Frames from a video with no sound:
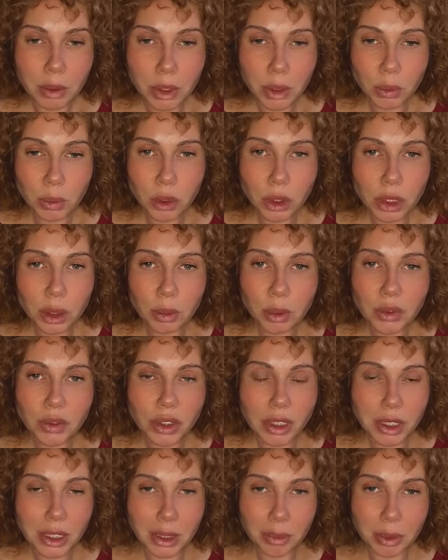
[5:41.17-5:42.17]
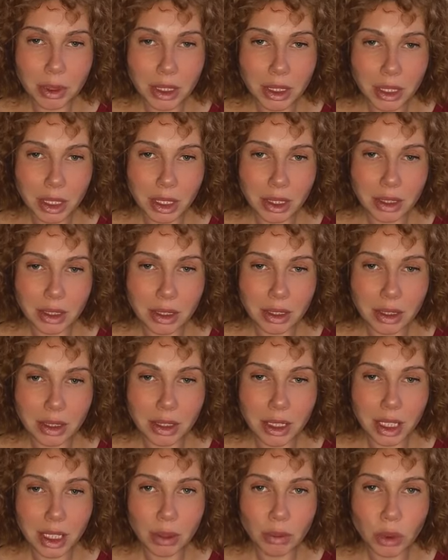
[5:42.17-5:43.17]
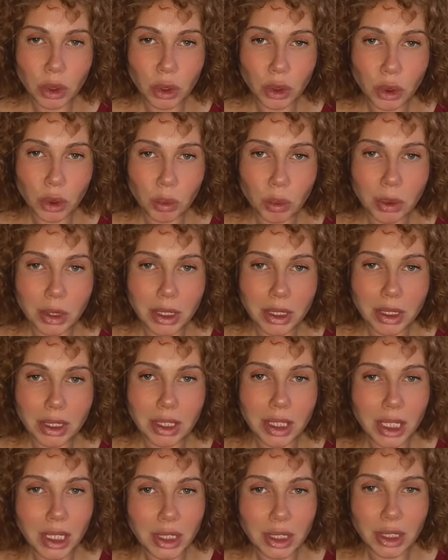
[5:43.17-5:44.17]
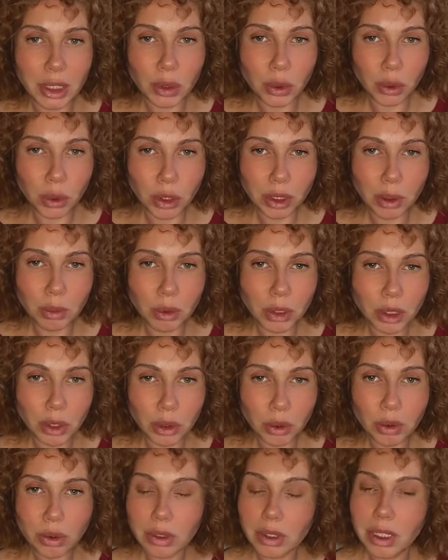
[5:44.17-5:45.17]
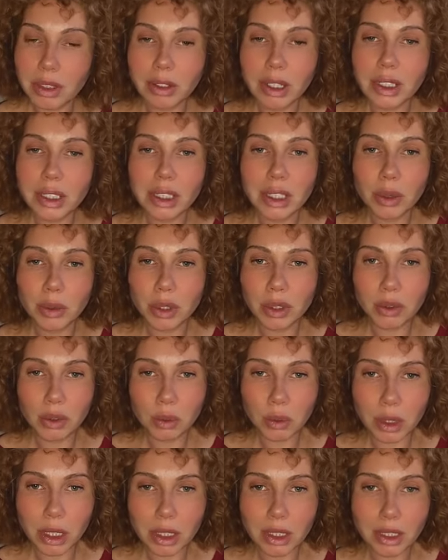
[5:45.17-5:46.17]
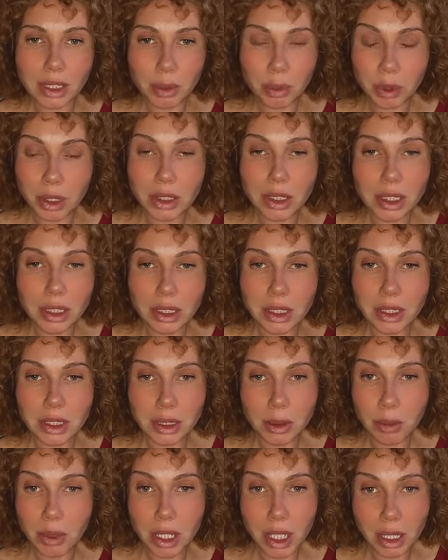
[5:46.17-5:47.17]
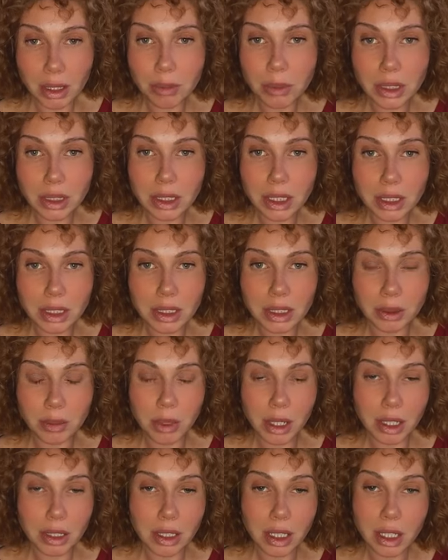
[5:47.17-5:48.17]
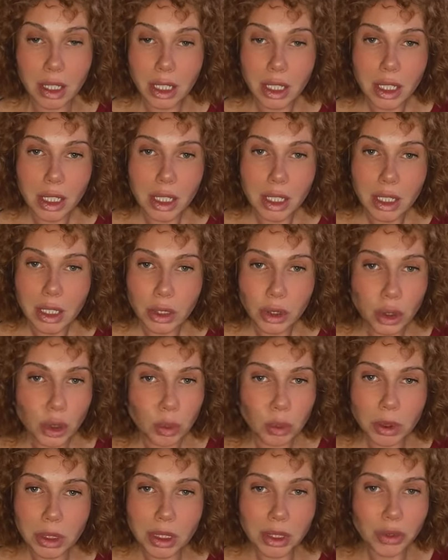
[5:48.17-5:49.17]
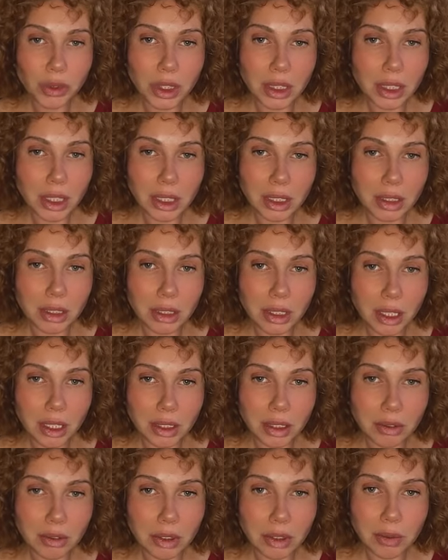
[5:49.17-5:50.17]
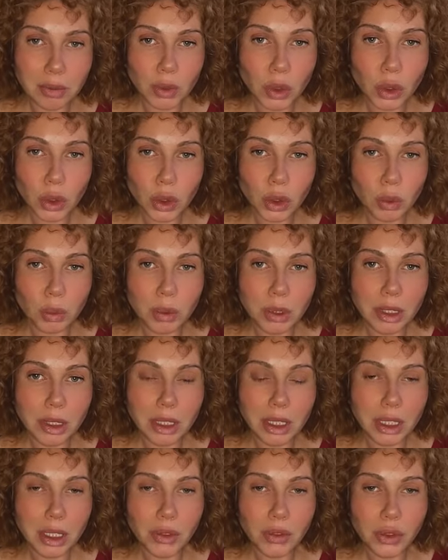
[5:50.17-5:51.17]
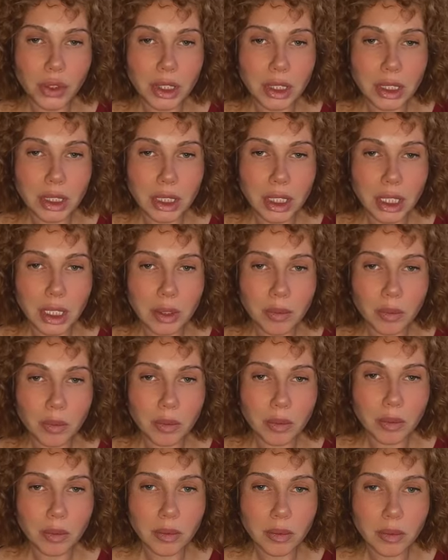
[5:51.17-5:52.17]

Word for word: потому что мы все прекрасно знаем, что мы здесь находимся, ну, давайте назовем так, на планете Земля, Мидгард Земля, да, что мы не все одинаковые, что мы не все,